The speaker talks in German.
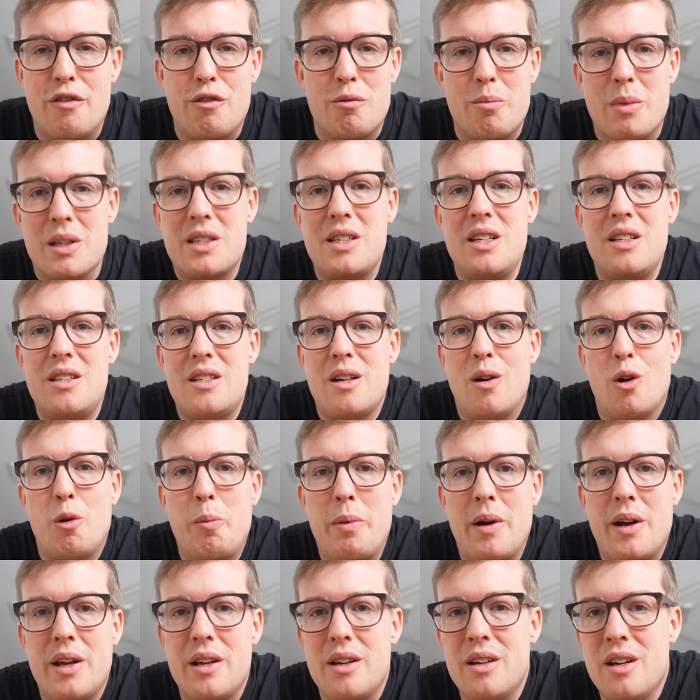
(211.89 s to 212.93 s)
Und man sieht ja auch
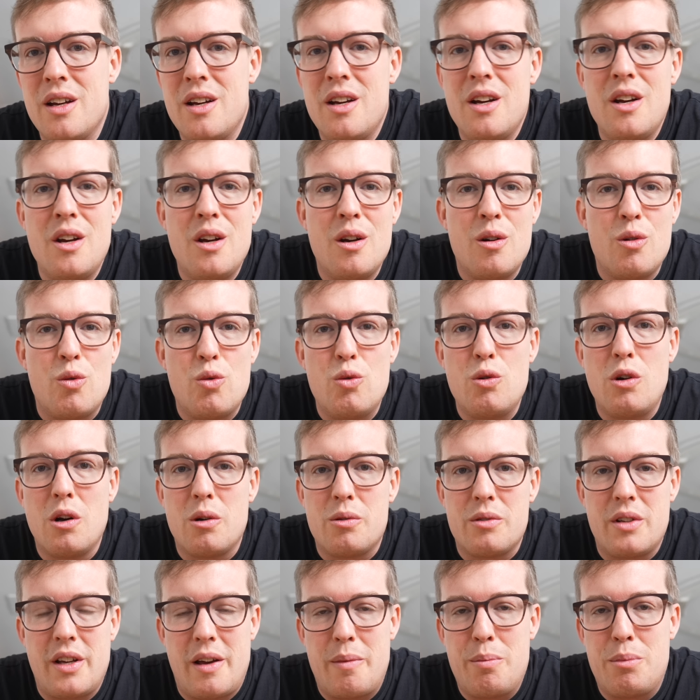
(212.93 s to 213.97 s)
bei Google
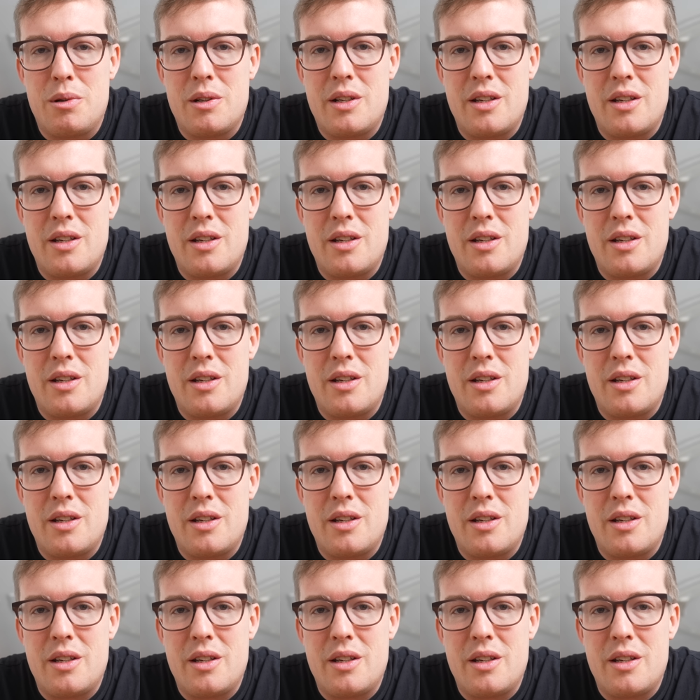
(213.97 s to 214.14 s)
und Apple,